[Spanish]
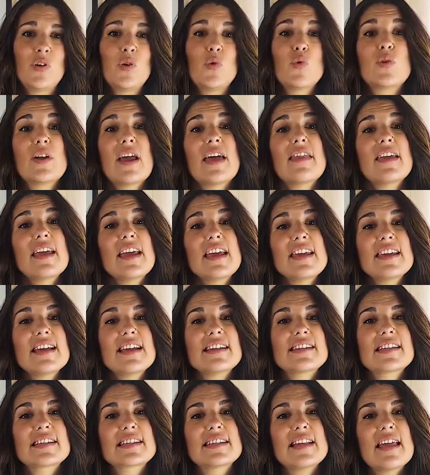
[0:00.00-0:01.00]
Una de
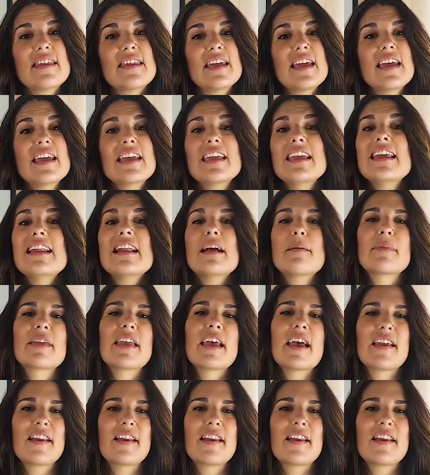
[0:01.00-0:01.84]
ellas es la de ir a mi